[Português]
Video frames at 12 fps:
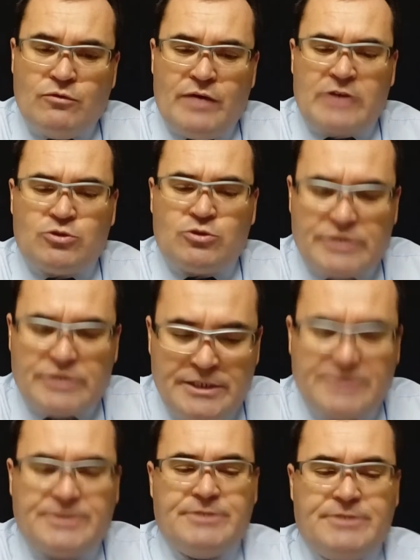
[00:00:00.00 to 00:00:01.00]
verso
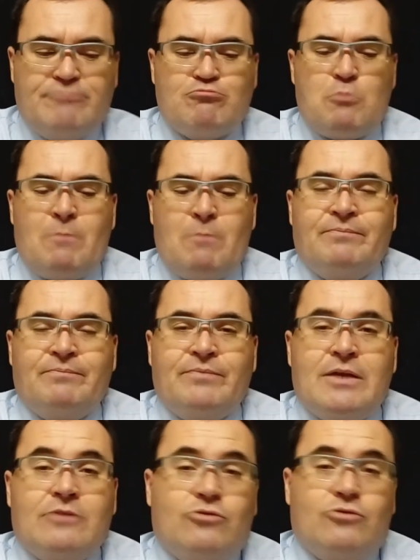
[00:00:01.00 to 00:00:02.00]
15.
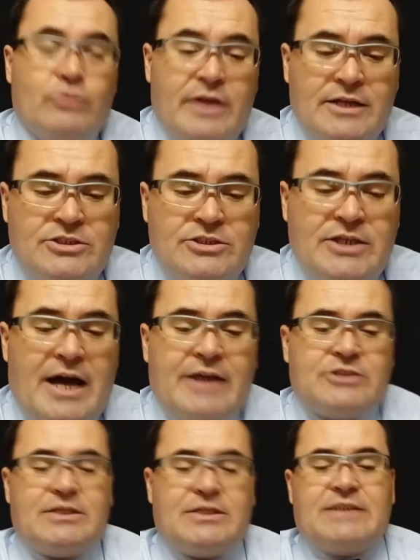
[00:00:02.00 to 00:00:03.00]
Durante a
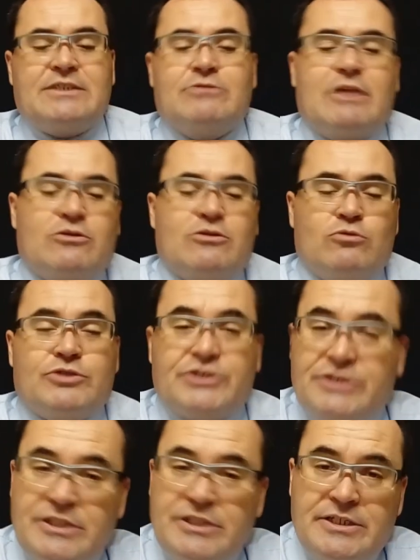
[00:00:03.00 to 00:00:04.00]
estação da
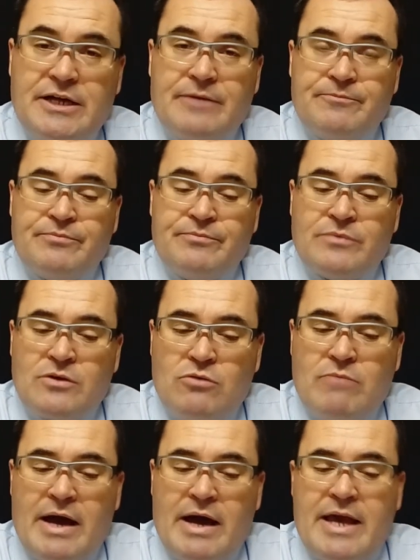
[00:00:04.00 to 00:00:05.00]
tosquia,
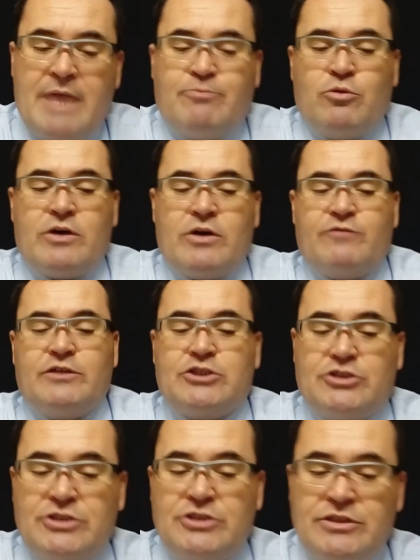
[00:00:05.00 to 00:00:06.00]
uma época
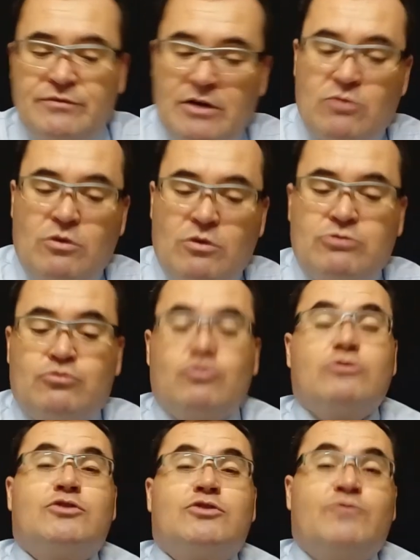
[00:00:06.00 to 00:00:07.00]
festiva, quando
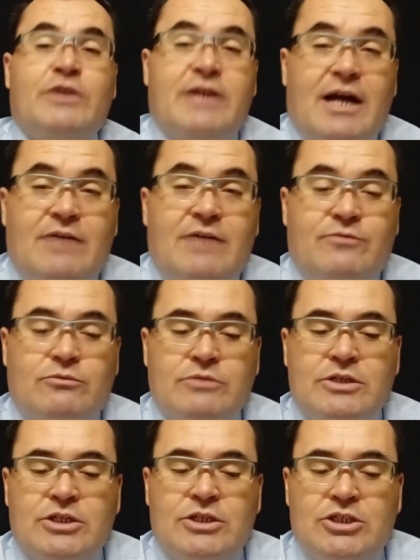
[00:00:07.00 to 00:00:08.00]
todos ficavam
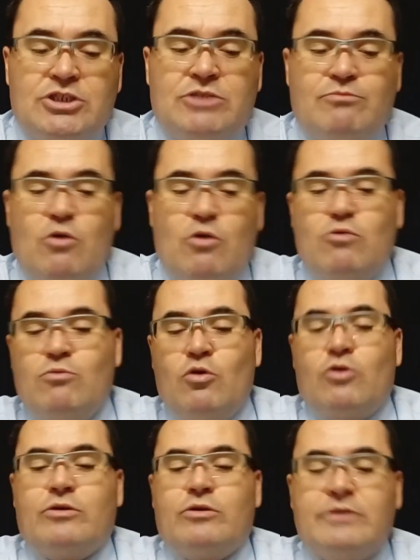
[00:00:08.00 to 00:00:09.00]
de bom
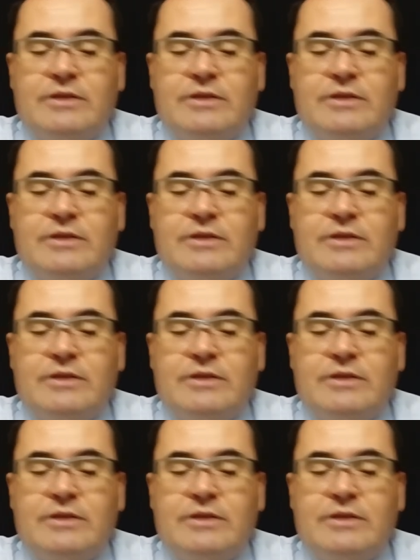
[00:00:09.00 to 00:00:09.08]
humor,